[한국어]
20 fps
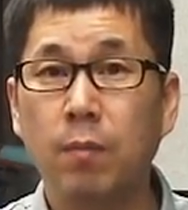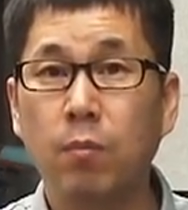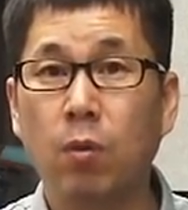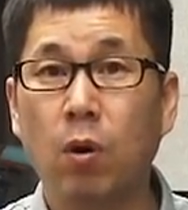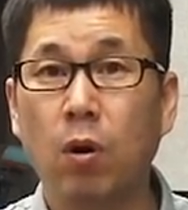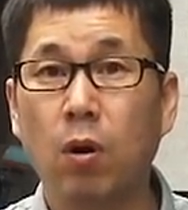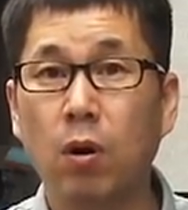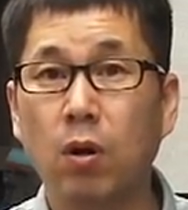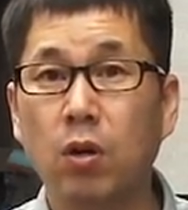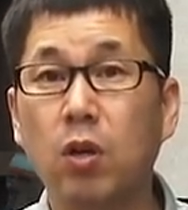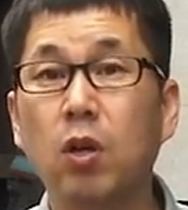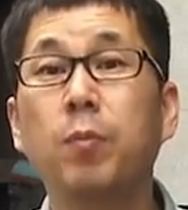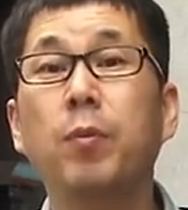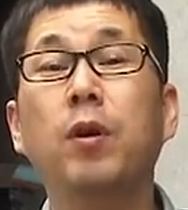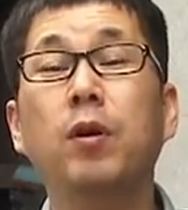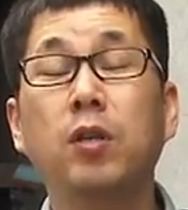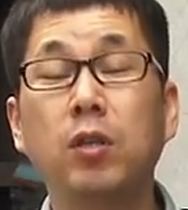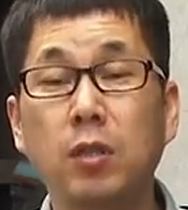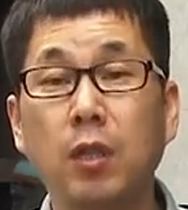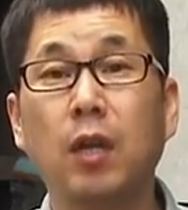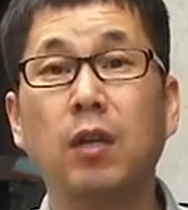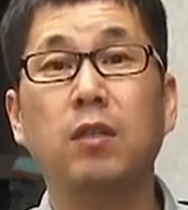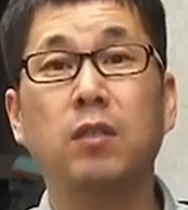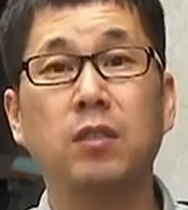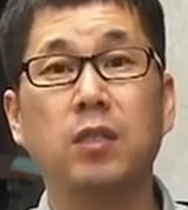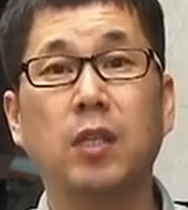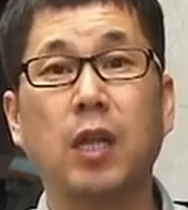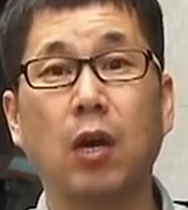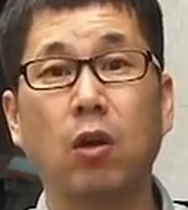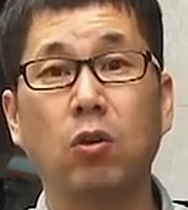뭐 그러면 그때는
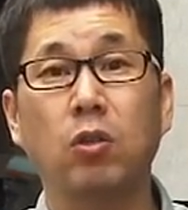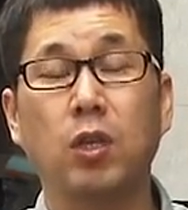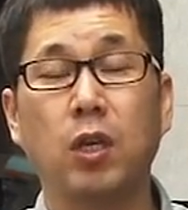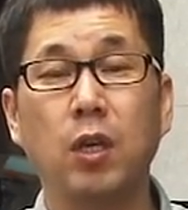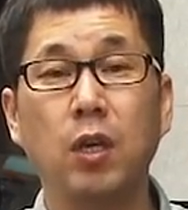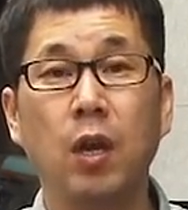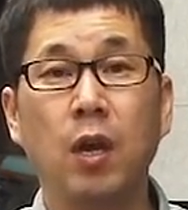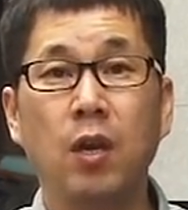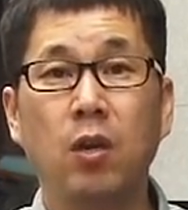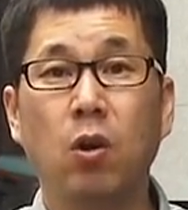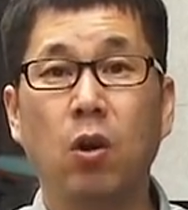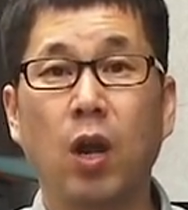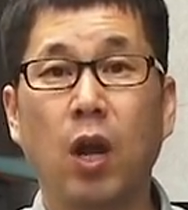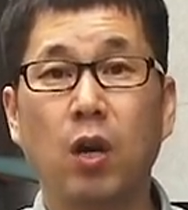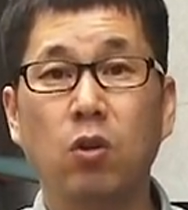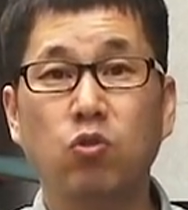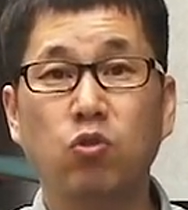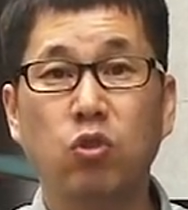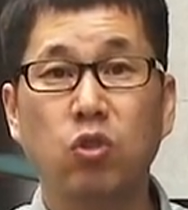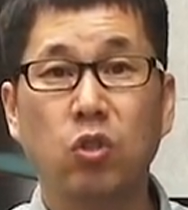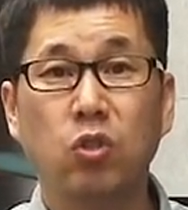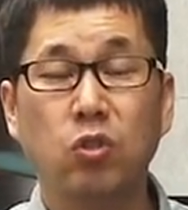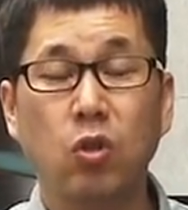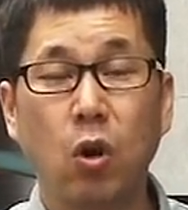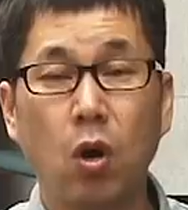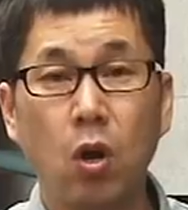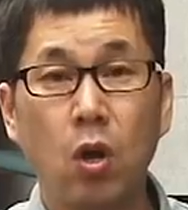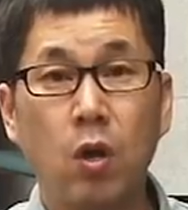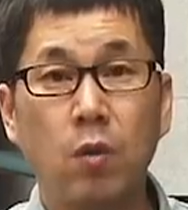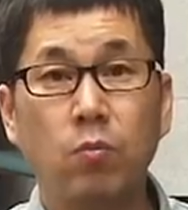이제 당연히 연락을
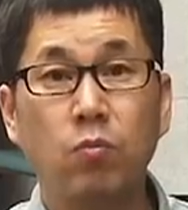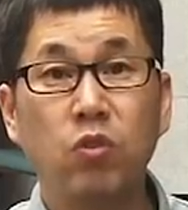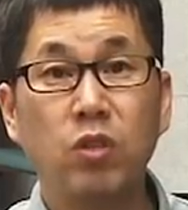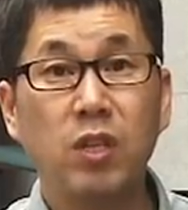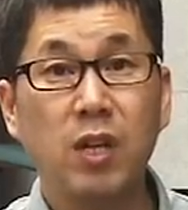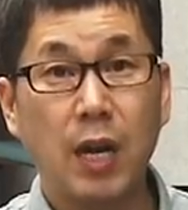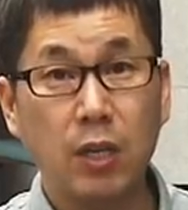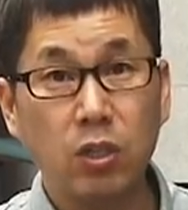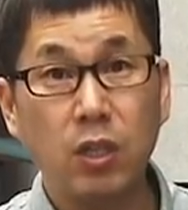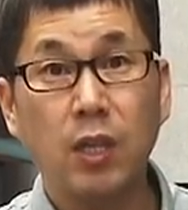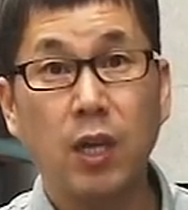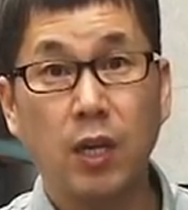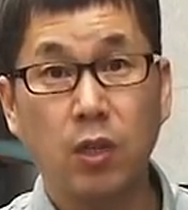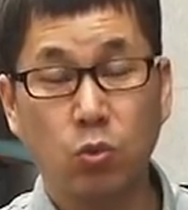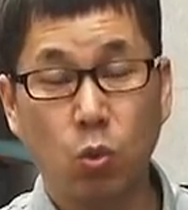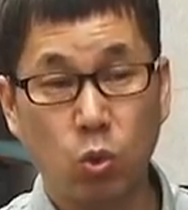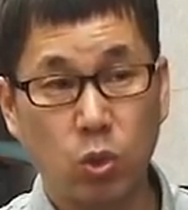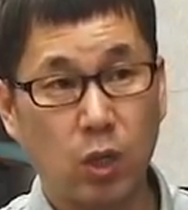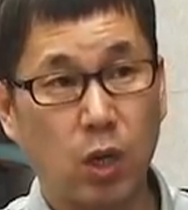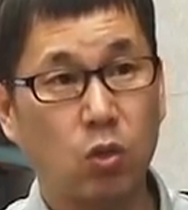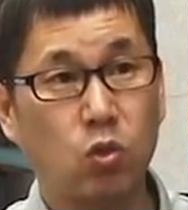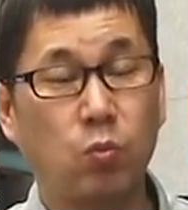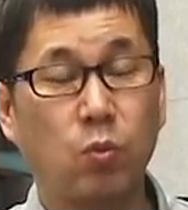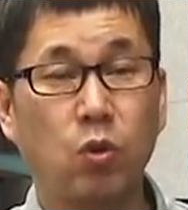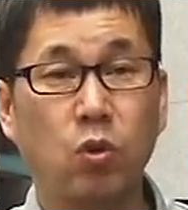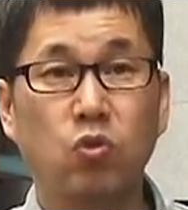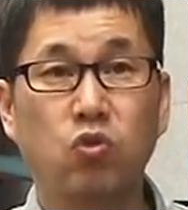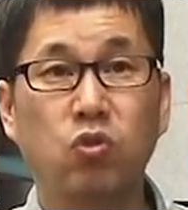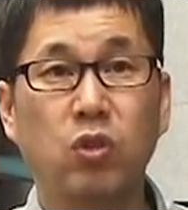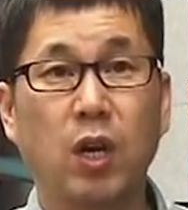주셔서 문의를 하셔야 되겠죠. 혹시라도
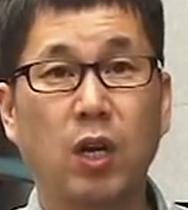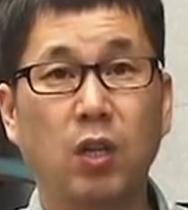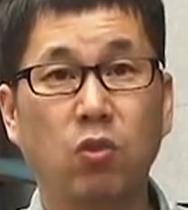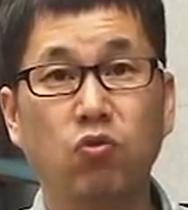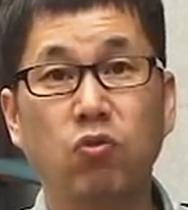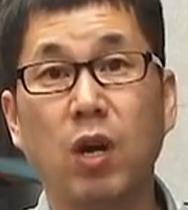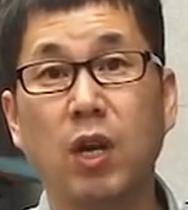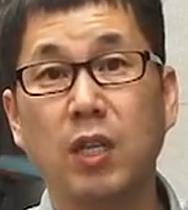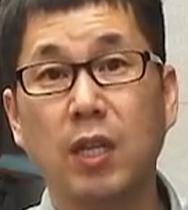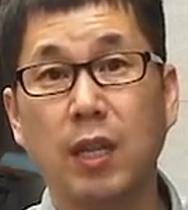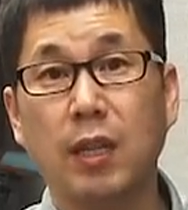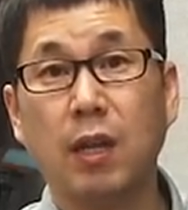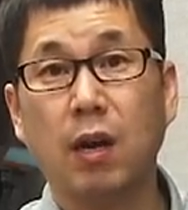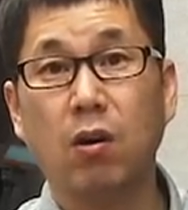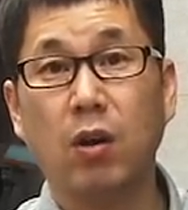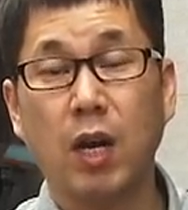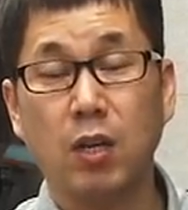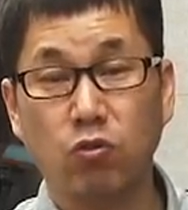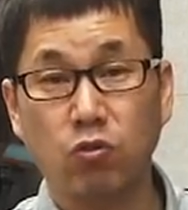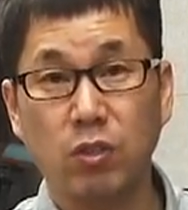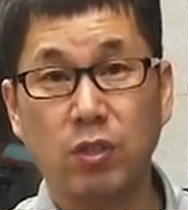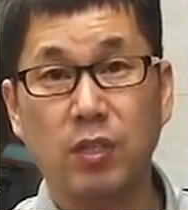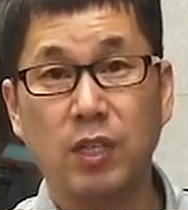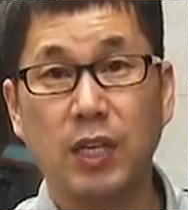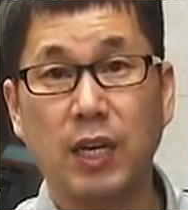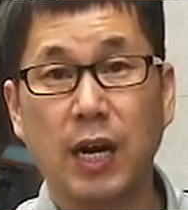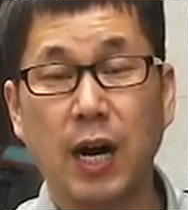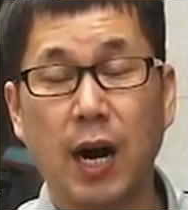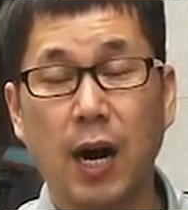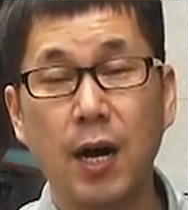뭐 중간에 누락이 됐다거나 할수
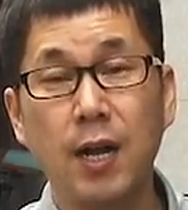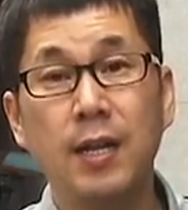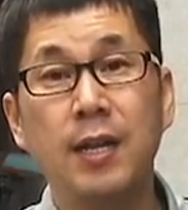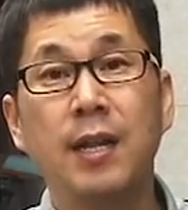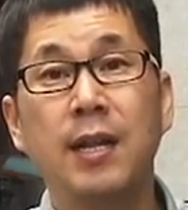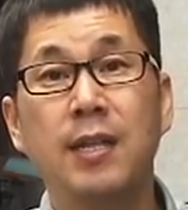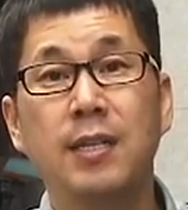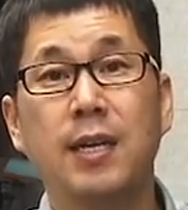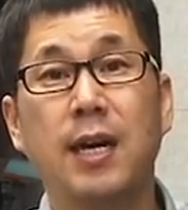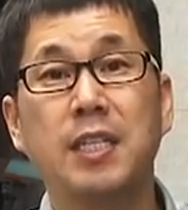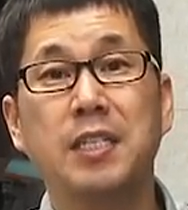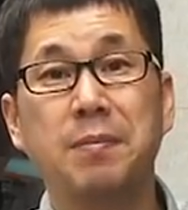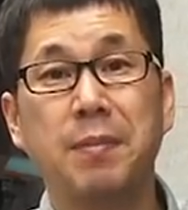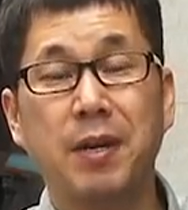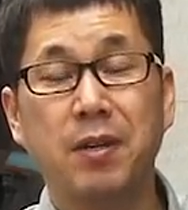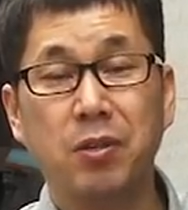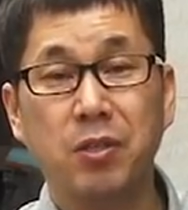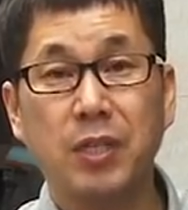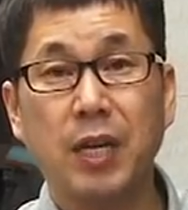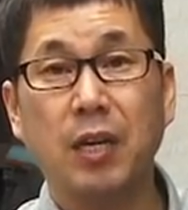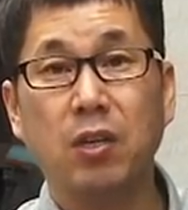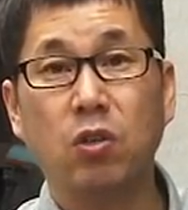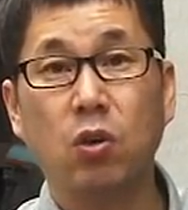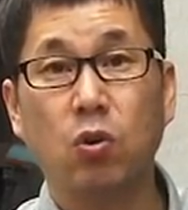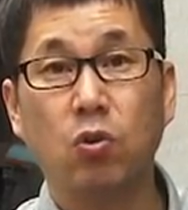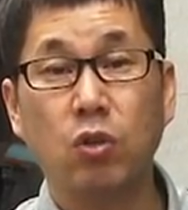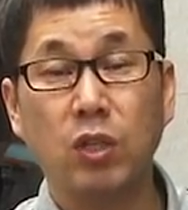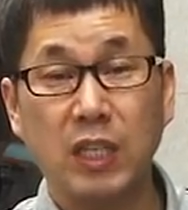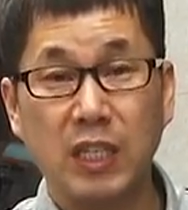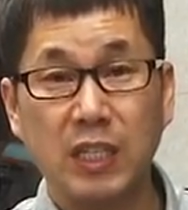있으니까. 자, 하지만 그렇지 않은 경우는